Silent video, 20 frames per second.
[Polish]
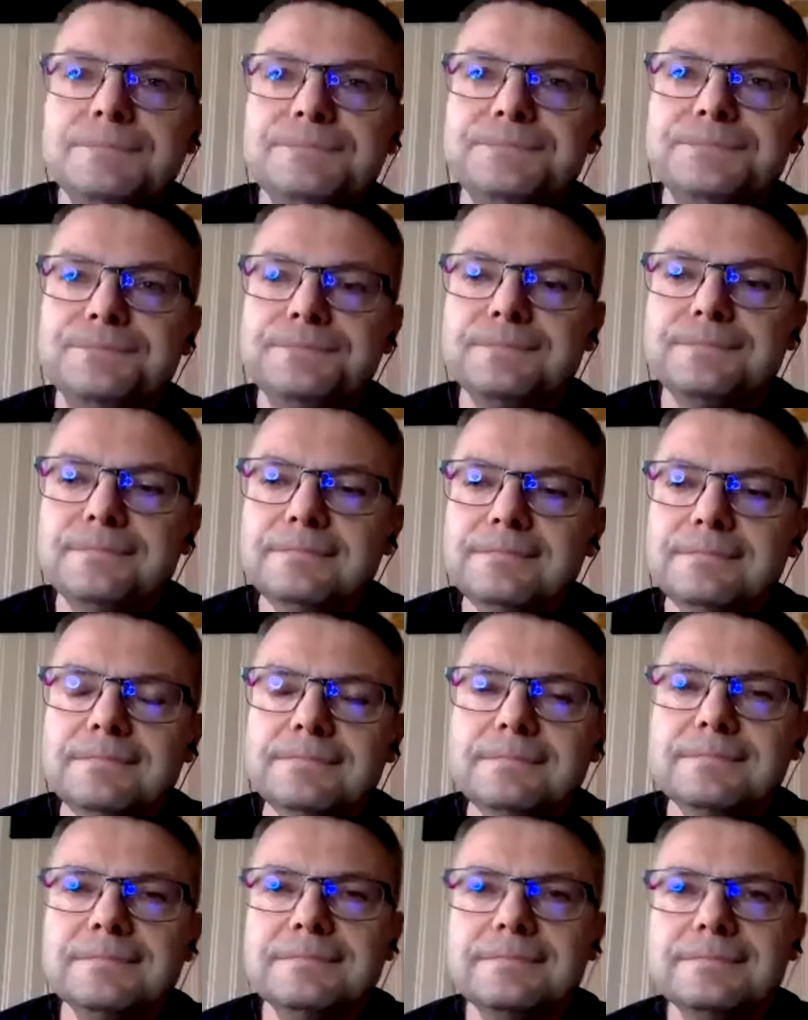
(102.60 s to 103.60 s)
ja powiem tak
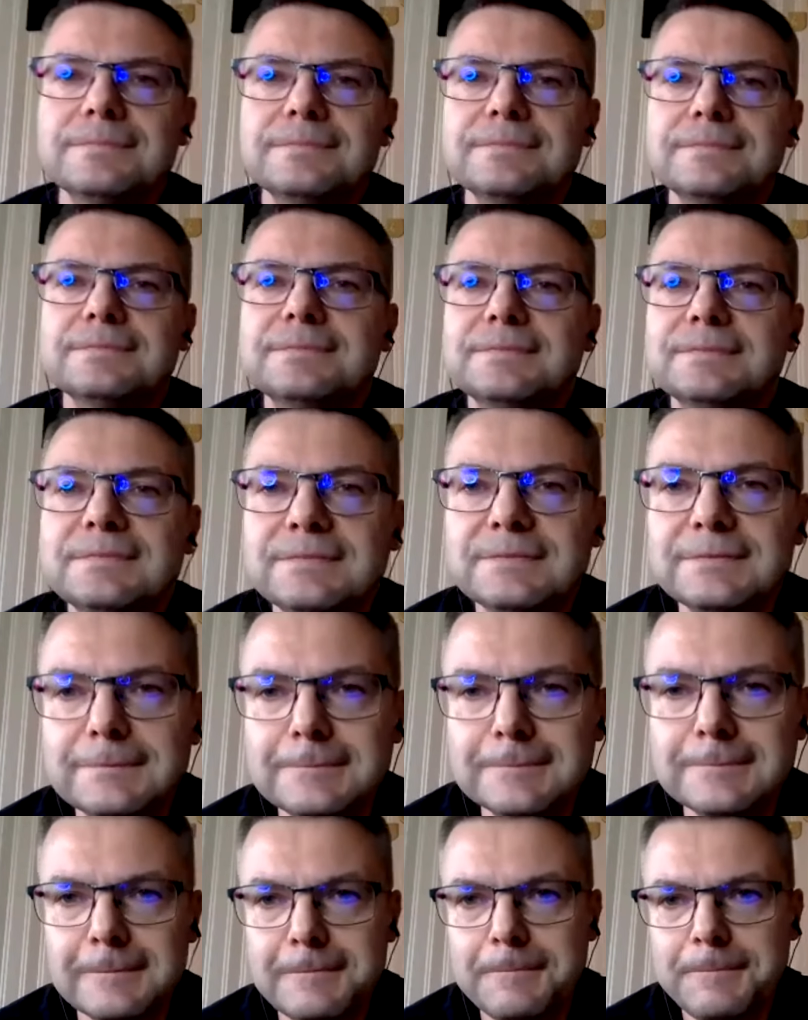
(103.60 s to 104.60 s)
szczerze, że miło mi
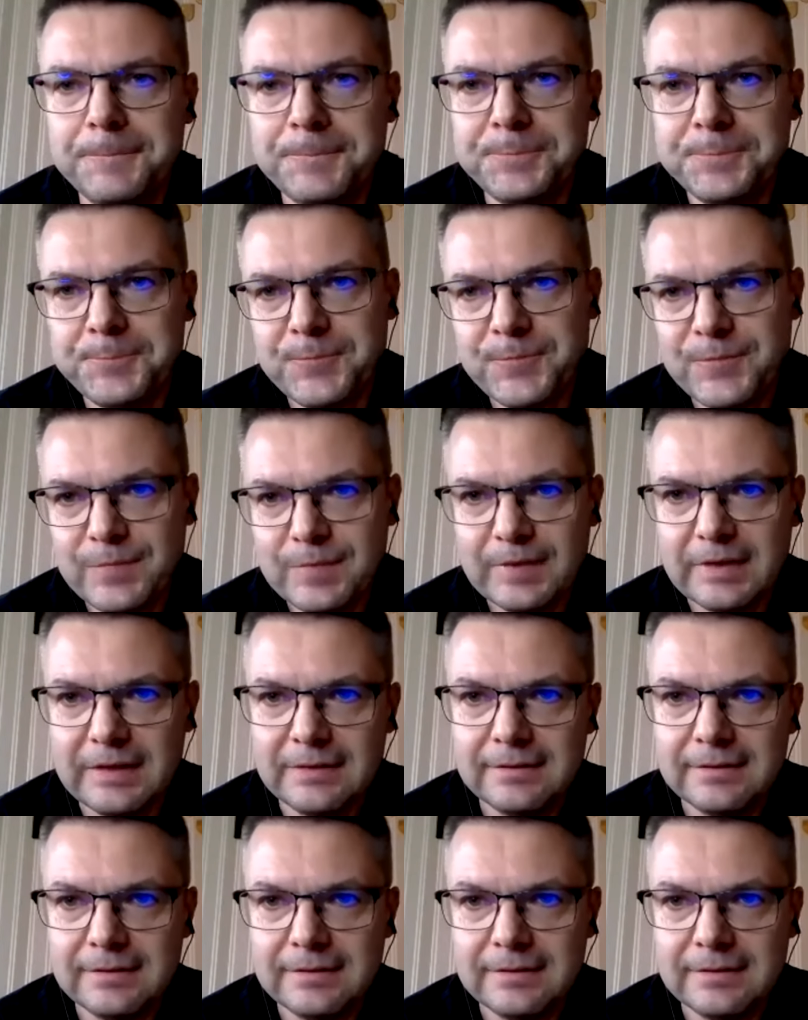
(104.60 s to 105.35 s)
się wraca do Legnicy.